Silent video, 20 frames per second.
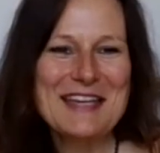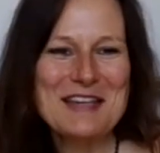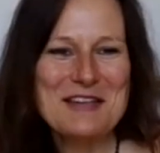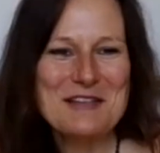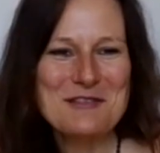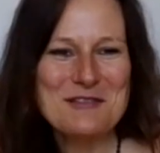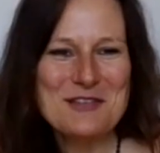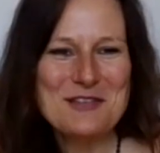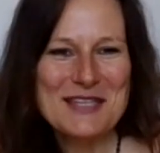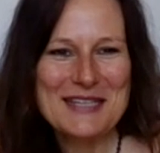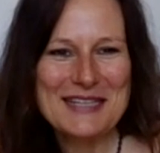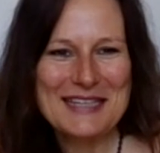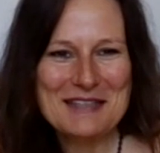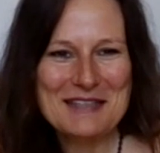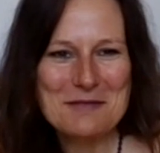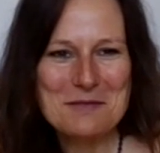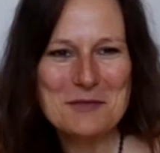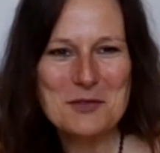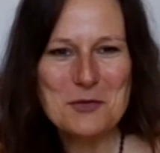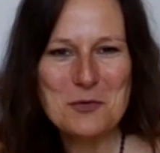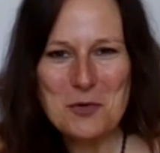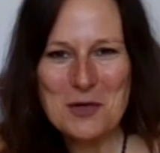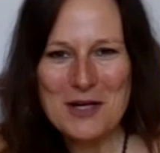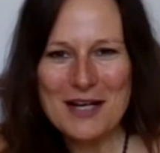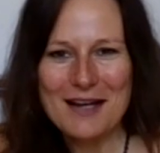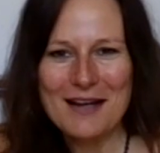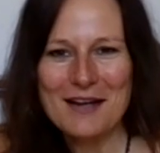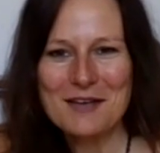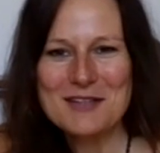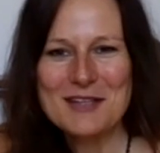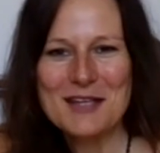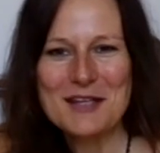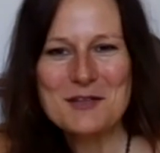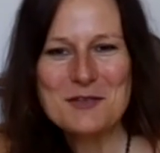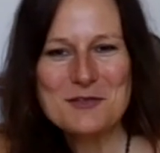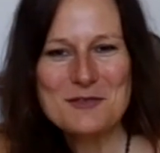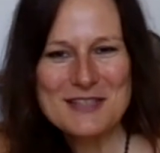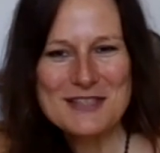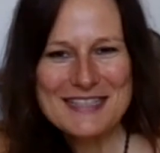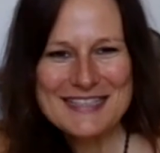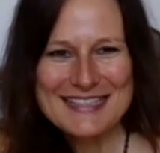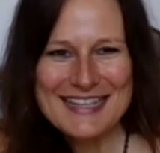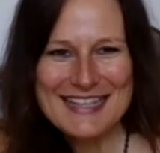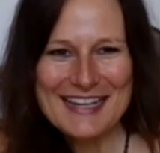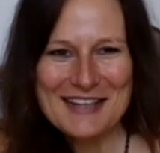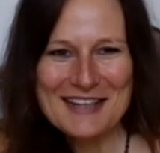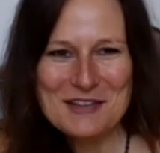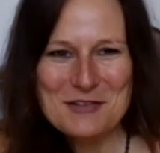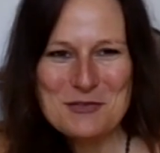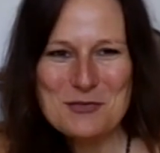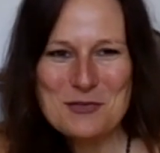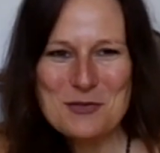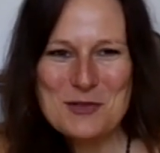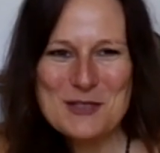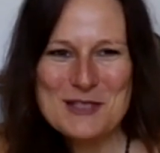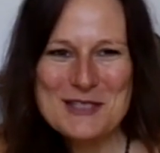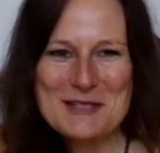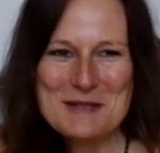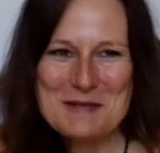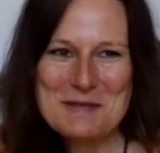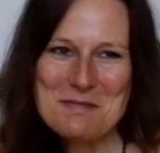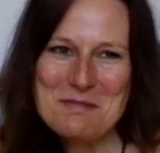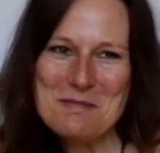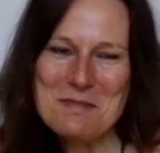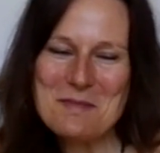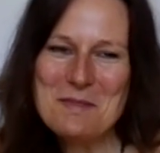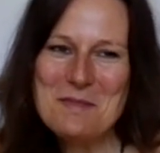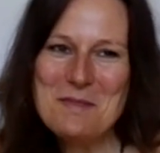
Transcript: Weg im Yoga und Ayurveda gefunden.